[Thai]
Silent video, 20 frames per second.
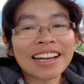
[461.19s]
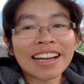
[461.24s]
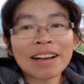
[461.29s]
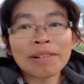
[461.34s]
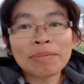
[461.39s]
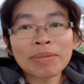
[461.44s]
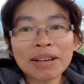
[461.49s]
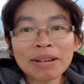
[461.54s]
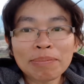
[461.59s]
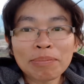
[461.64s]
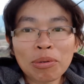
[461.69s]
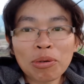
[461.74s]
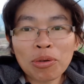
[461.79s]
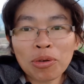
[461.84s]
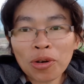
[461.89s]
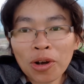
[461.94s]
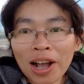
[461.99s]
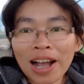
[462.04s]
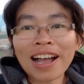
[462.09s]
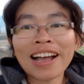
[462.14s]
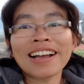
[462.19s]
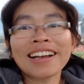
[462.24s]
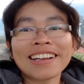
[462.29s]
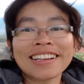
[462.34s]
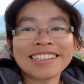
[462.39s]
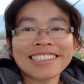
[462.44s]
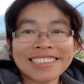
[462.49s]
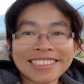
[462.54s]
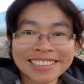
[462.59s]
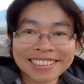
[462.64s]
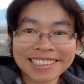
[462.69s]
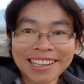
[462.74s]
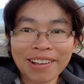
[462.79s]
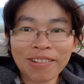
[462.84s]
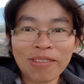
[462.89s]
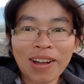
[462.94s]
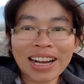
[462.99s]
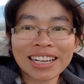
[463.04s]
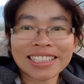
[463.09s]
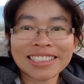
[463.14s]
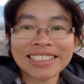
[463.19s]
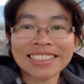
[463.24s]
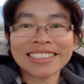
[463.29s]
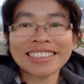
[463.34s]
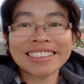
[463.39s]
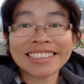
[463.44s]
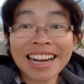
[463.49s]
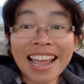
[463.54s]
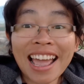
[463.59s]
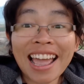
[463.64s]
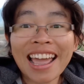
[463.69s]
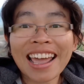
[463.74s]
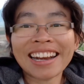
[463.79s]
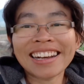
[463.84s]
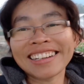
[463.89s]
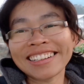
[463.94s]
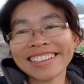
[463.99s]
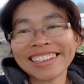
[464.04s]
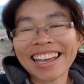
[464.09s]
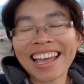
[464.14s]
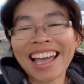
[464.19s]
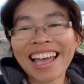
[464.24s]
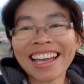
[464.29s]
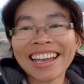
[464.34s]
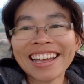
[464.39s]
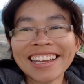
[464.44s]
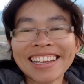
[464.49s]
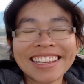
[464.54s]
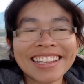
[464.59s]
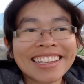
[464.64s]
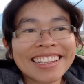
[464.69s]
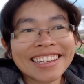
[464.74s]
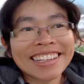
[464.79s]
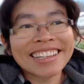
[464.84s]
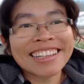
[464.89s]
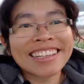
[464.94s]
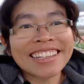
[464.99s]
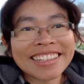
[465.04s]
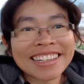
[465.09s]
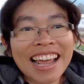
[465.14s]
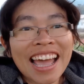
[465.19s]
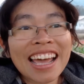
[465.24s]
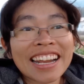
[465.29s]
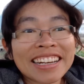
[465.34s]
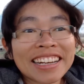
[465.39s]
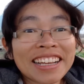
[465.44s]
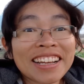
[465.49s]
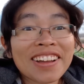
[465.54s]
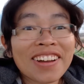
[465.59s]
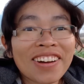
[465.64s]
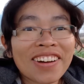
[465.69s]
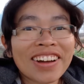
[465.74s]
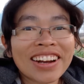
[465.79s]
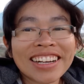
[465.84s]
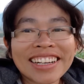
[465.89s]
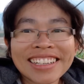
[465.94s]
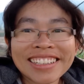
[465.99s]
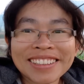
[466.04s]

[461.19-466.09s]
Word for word: อำเภอปัว จังหวัดน่านค่ะน่านนคร